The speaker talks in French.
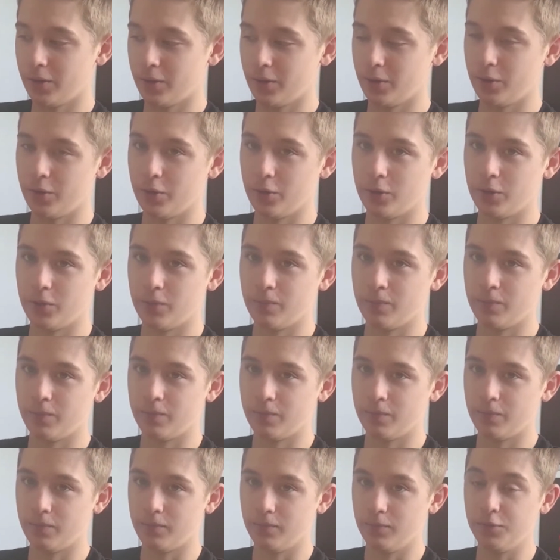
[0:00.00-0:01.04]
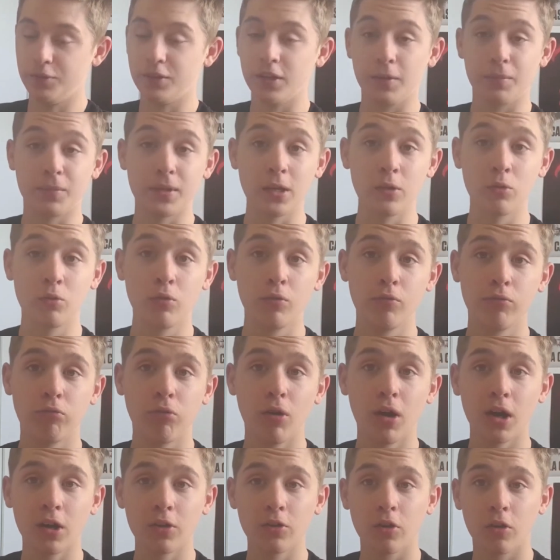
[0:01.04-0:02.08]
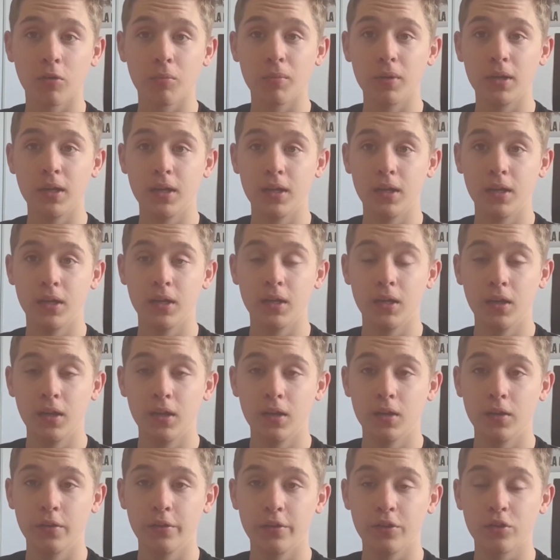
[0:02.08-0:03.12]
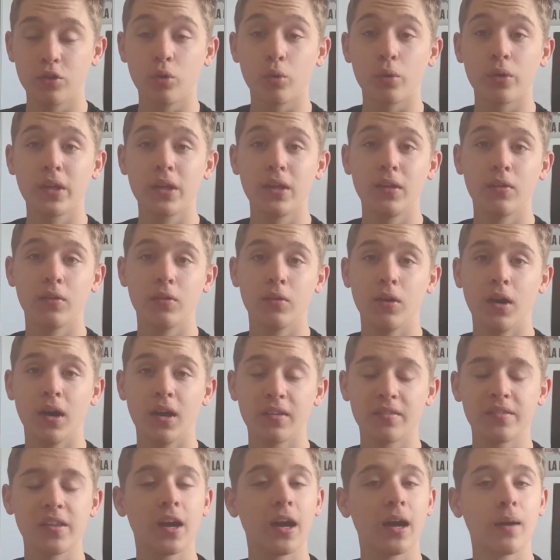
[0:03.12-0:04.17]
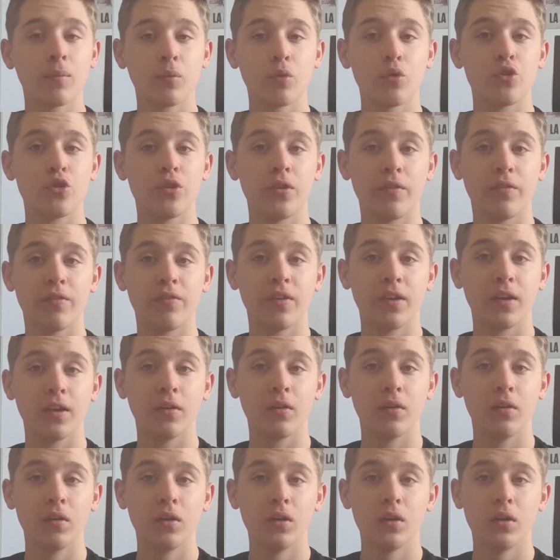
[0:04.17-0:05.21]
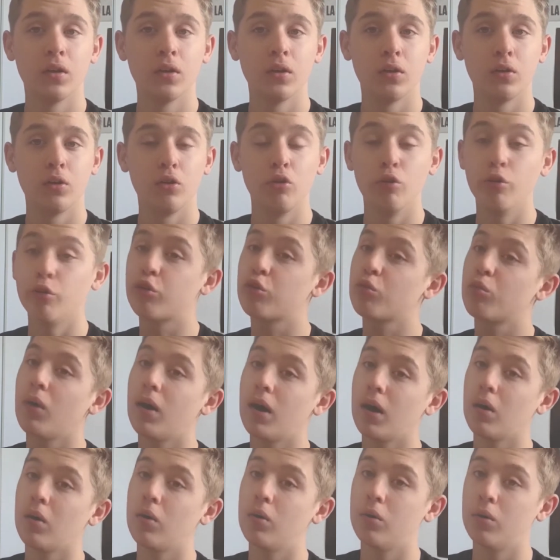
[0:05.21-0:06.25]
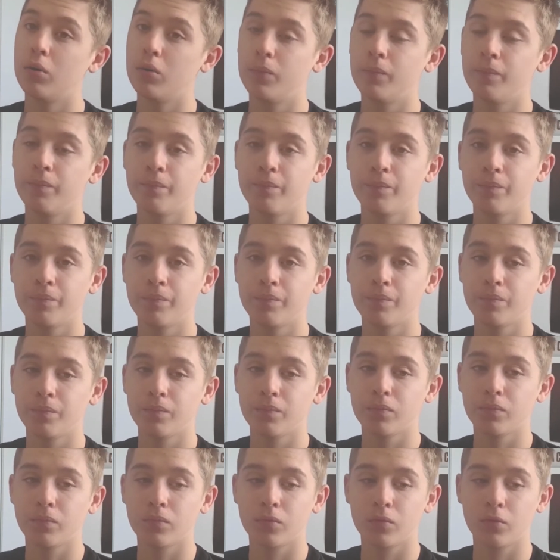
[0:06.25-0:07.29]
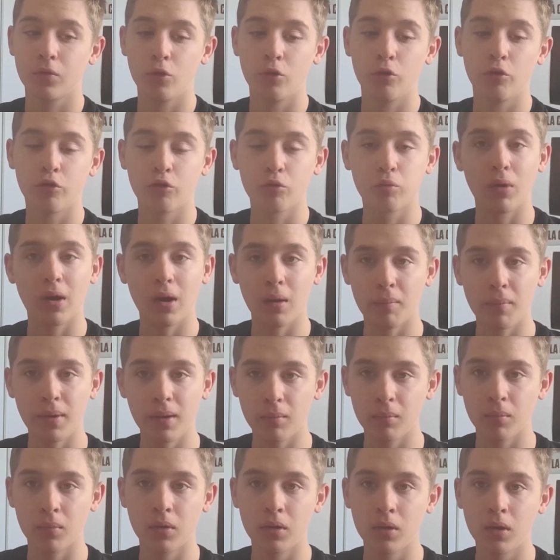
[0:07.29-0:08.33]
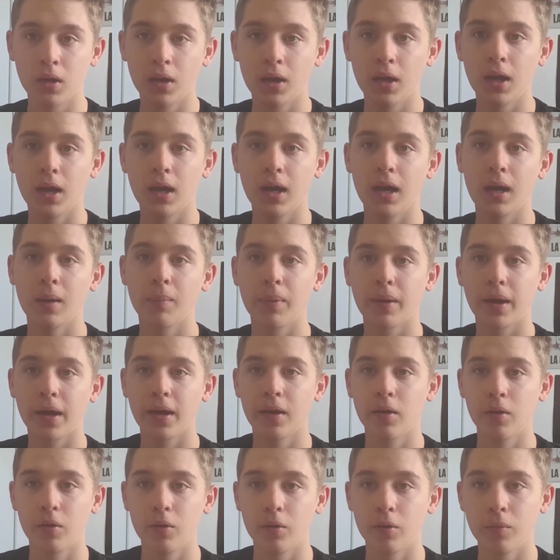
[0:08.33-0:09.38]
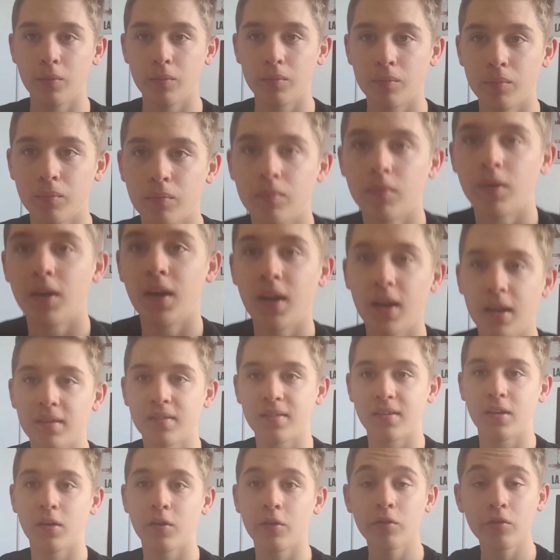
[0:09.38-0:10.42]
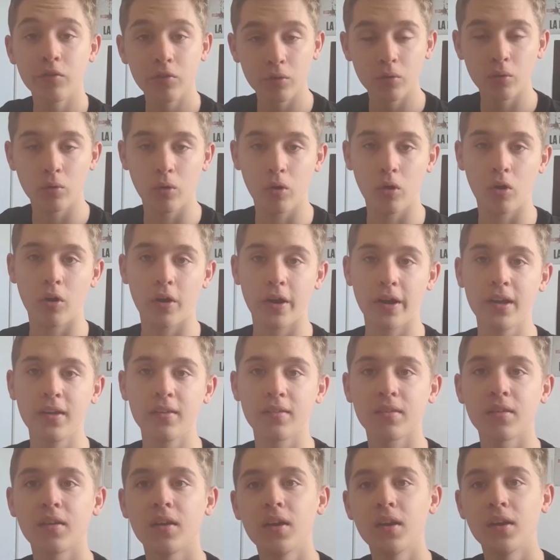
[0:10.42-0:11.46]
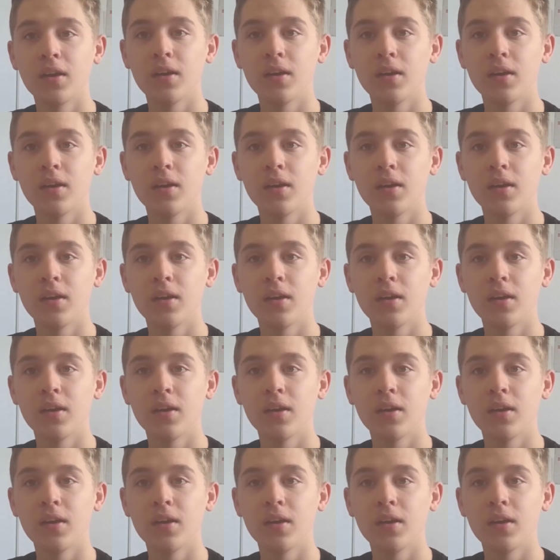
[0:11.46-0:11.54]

vous avez peut-être dû le voir dans mes stories Instagram que j'ai fait le soir le soir même, après euh, la séance au Grand Rex.